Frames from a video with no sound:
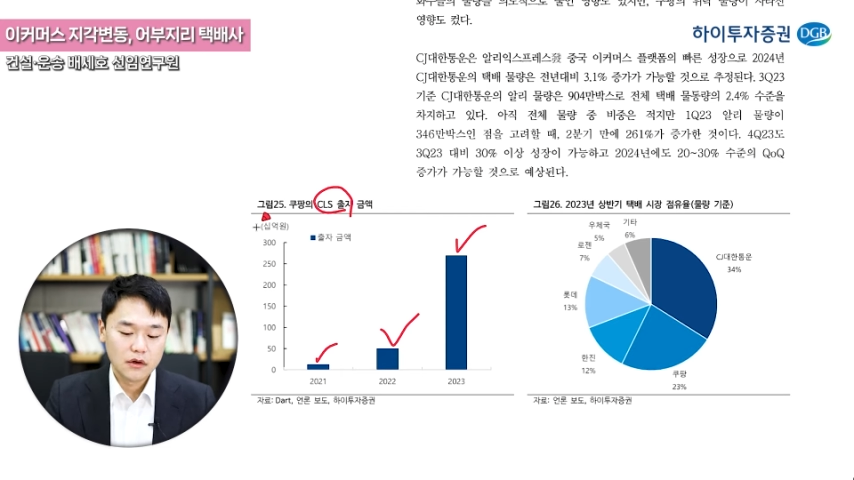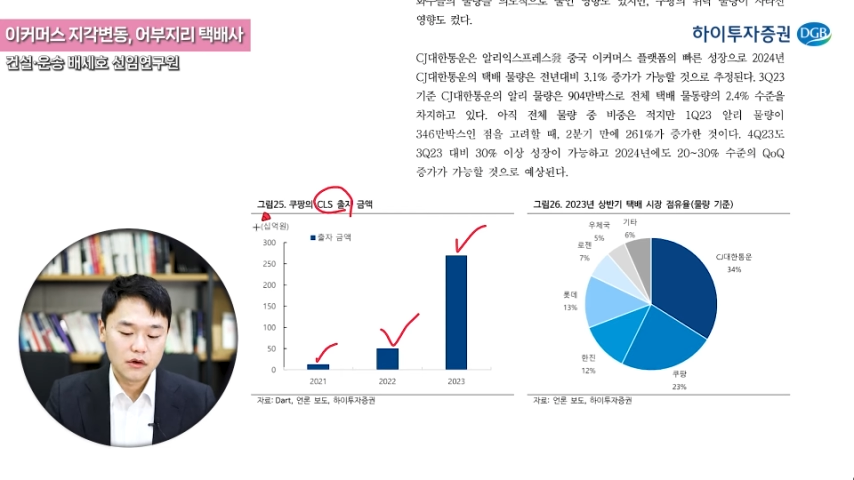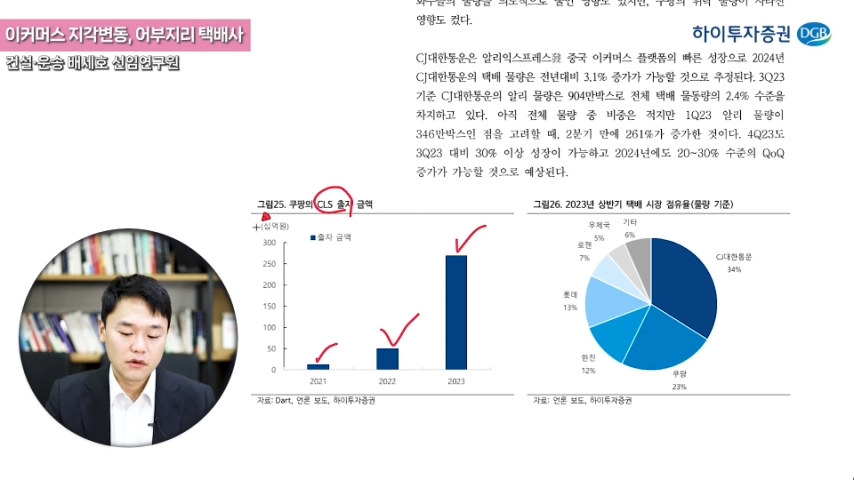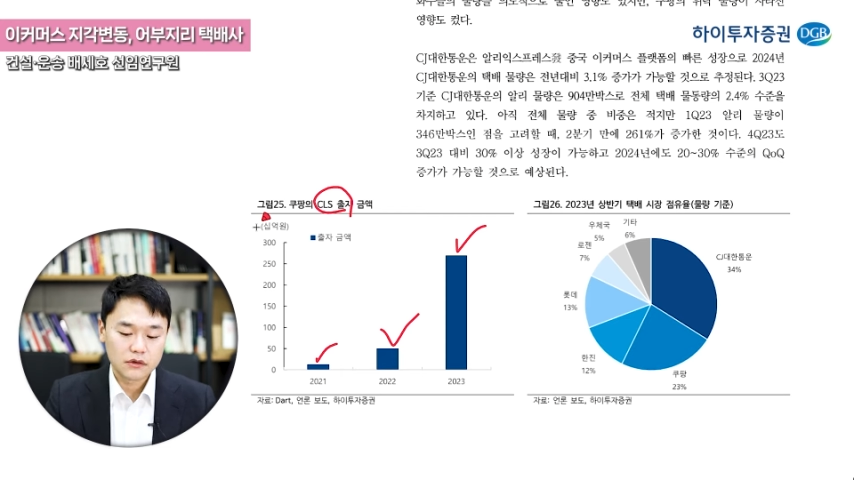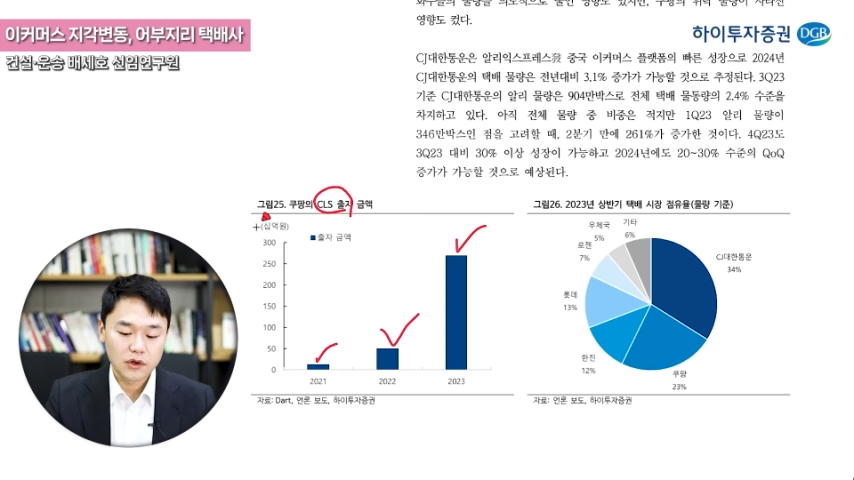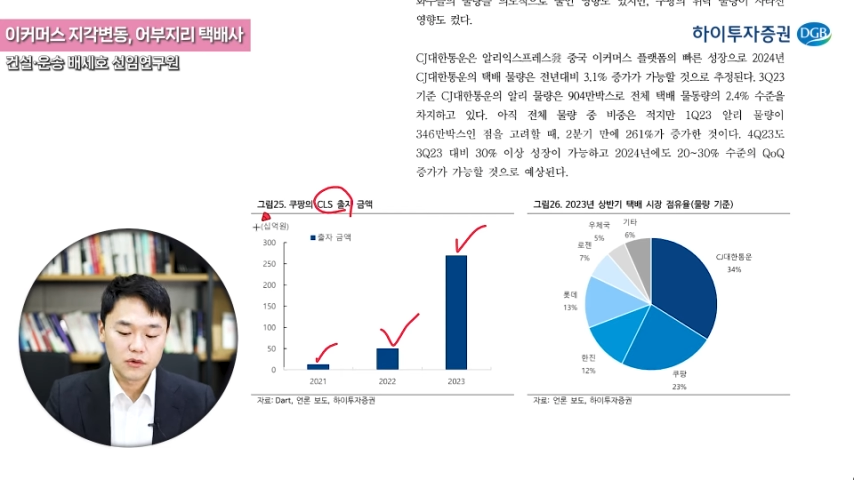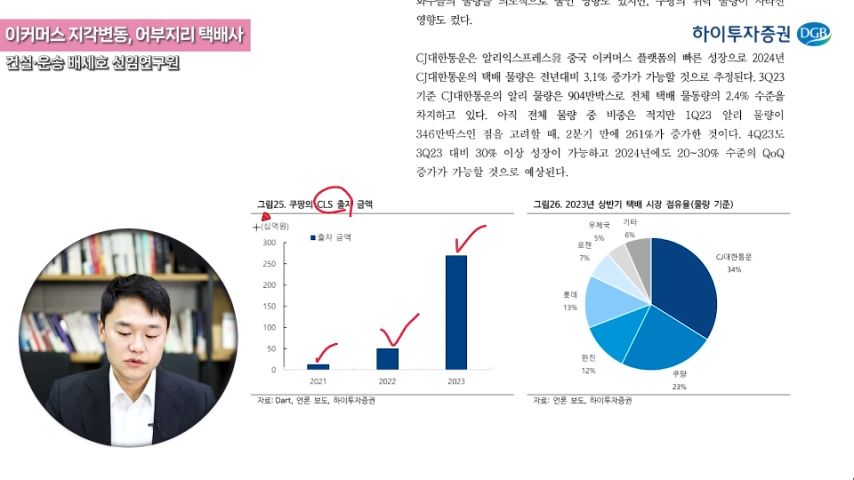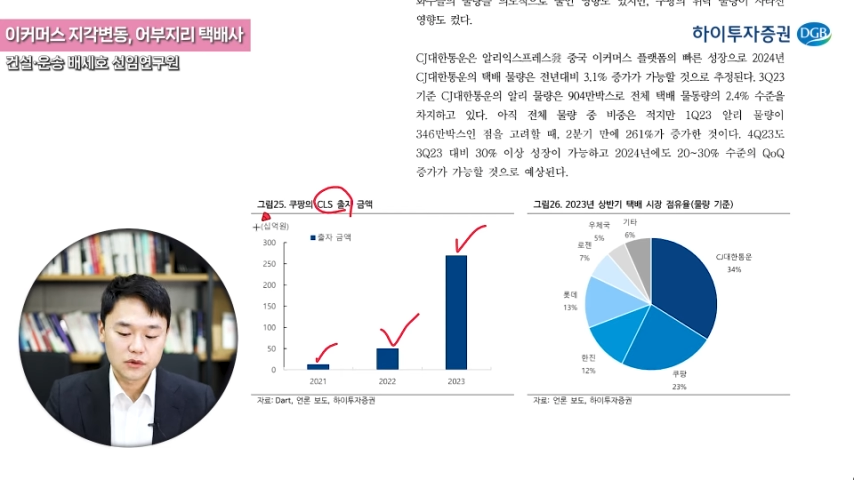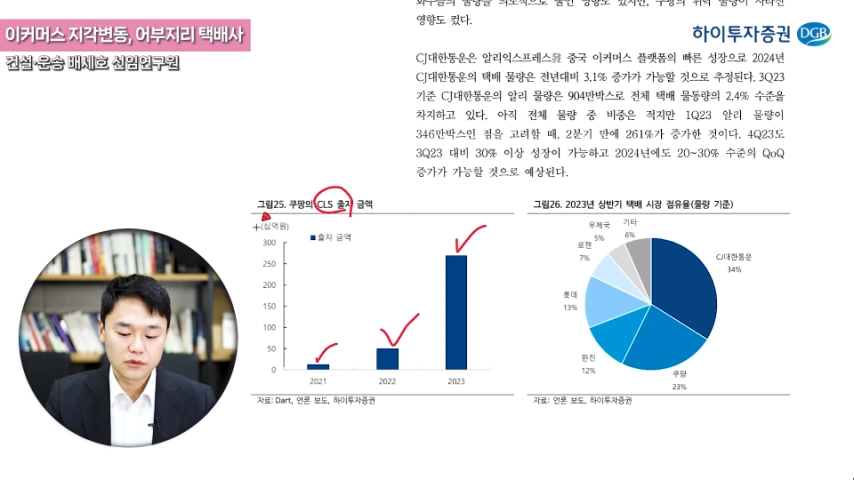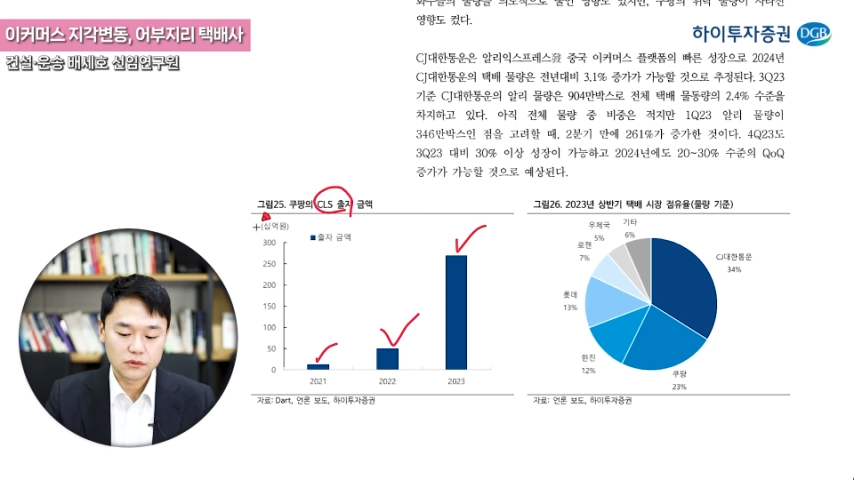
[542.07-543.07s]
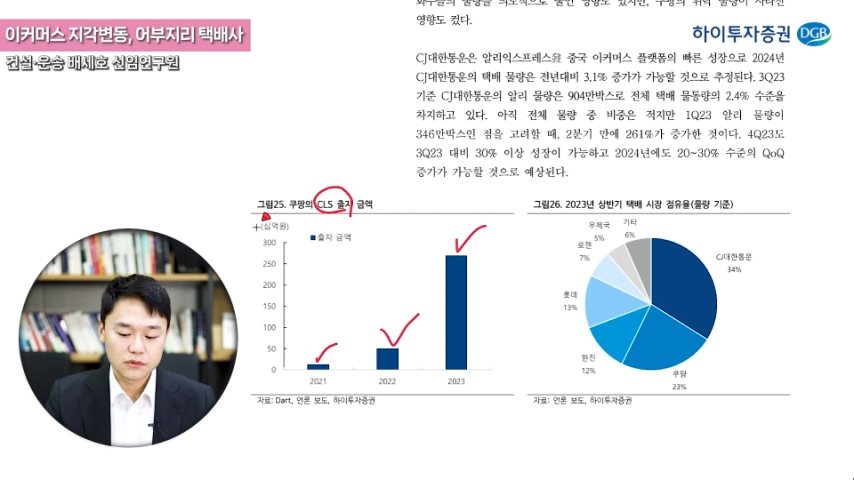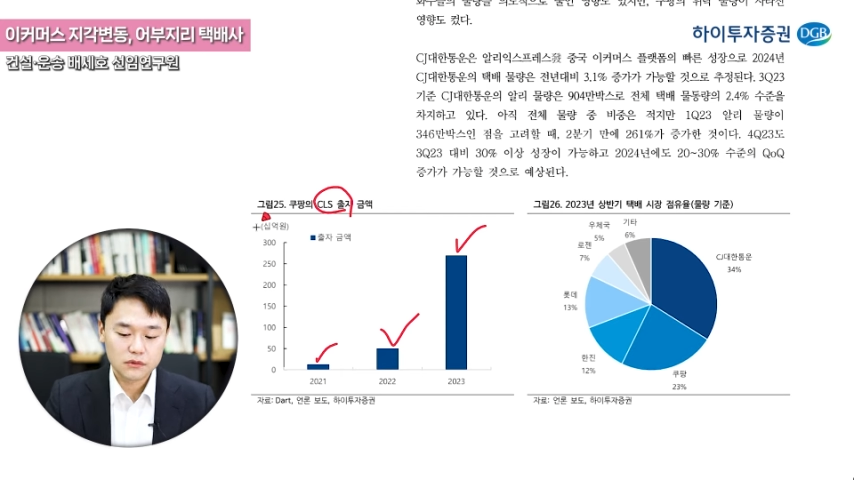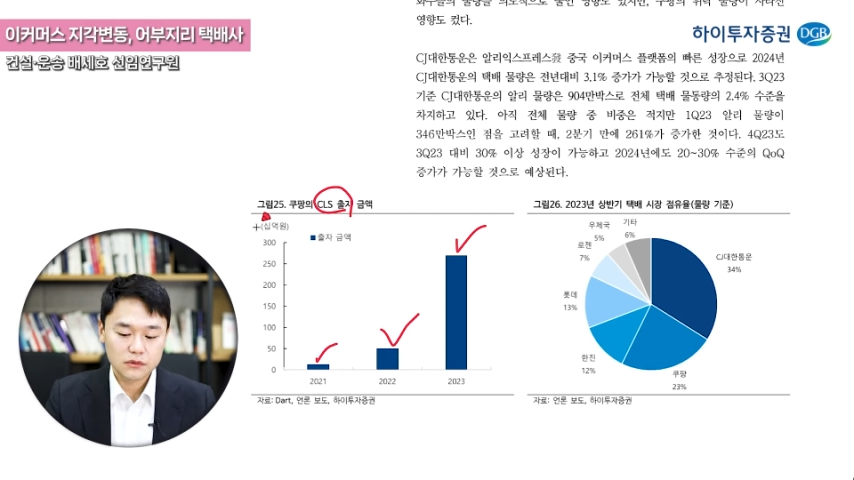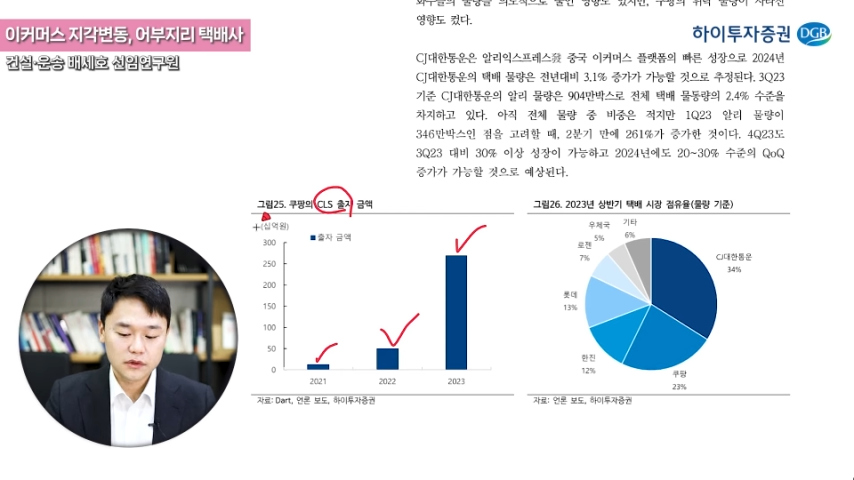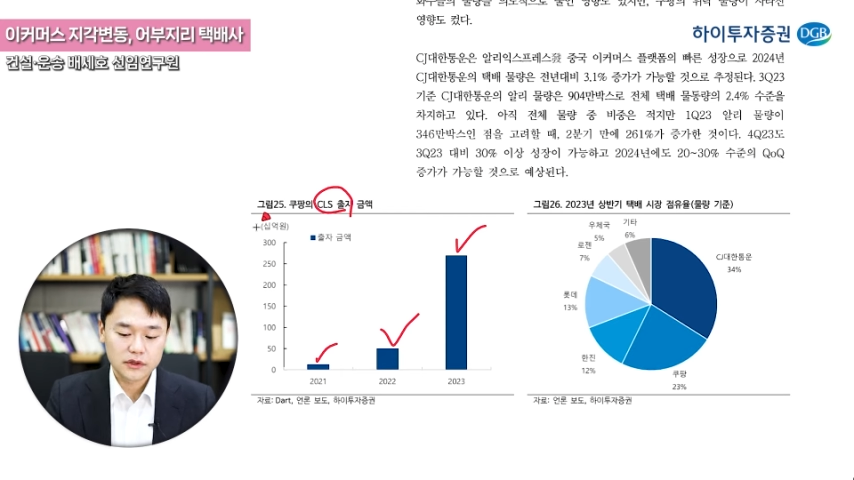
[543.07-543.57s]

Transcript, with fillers: 어, 결론적으로